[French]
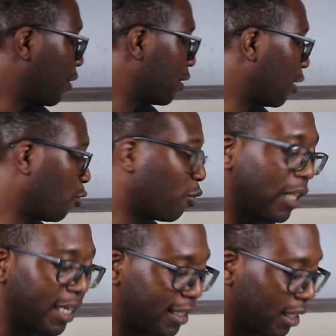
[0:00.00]
en cours
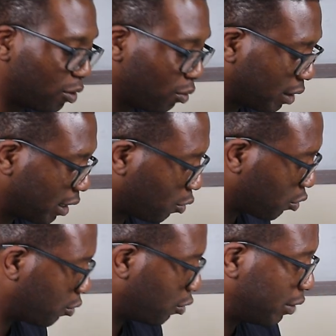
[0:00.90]
d'acquisition et dans
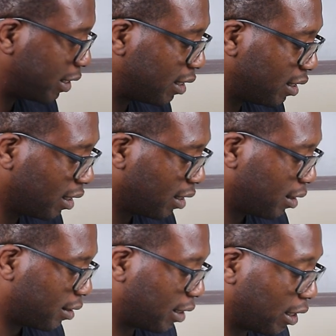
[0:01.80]
celui-ci,
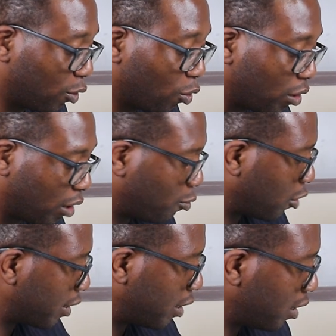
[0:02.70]
c'est totalement
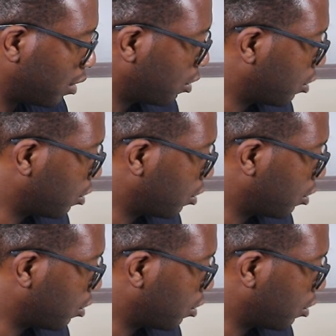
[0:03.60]
acquis.